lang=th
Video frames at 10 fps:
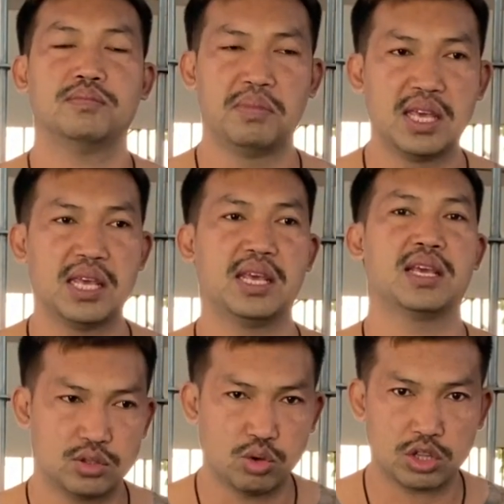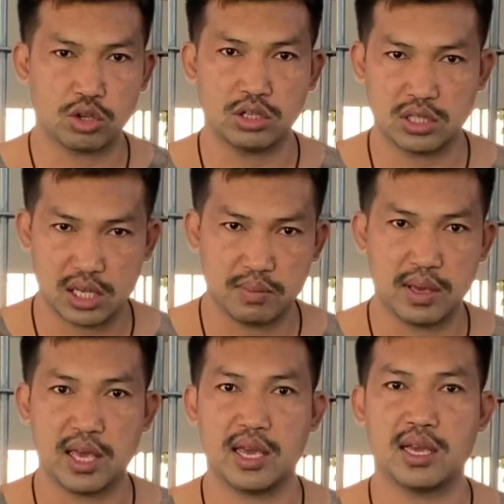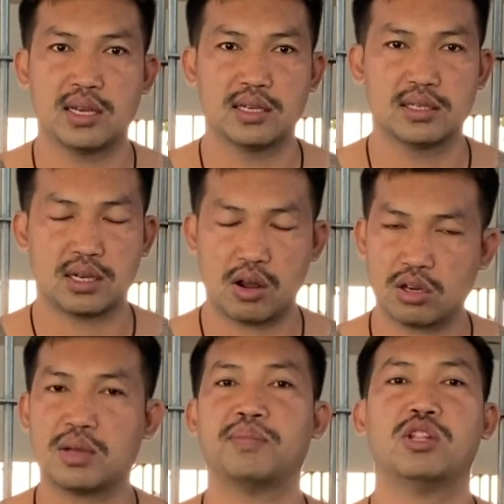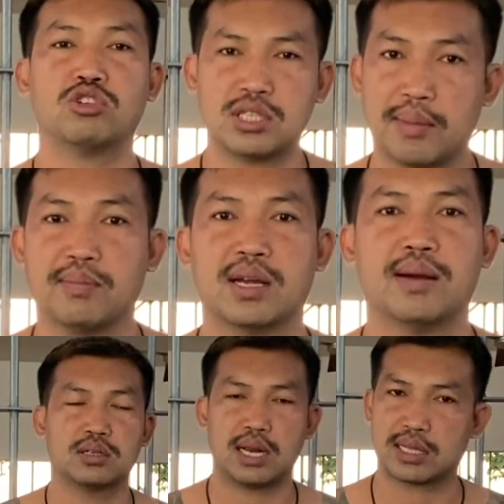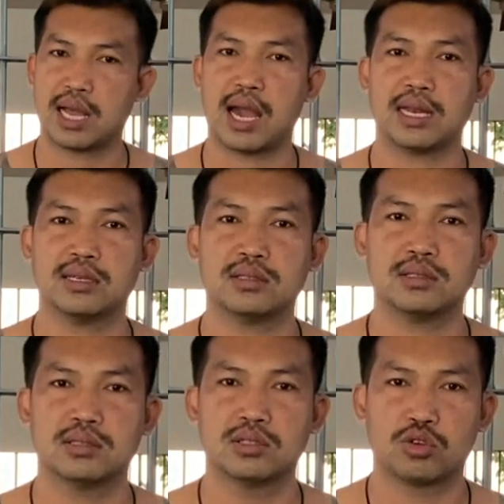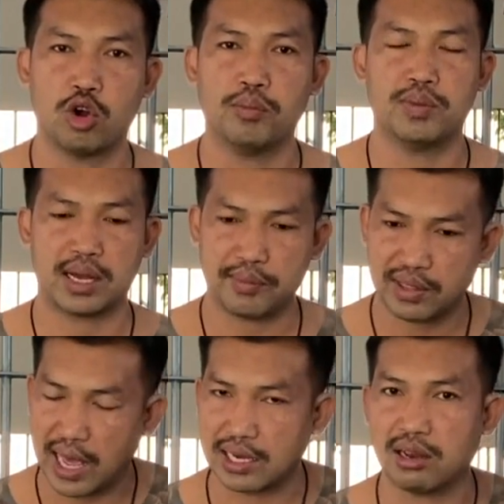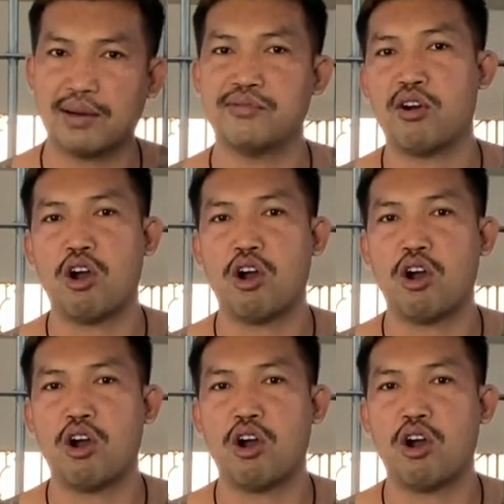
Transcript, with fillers: มีตัวตนจริงมีเขาก็จำเป็นต้องจับนะครับหลักฐานครบนะครับศาลเขารับฟ้อ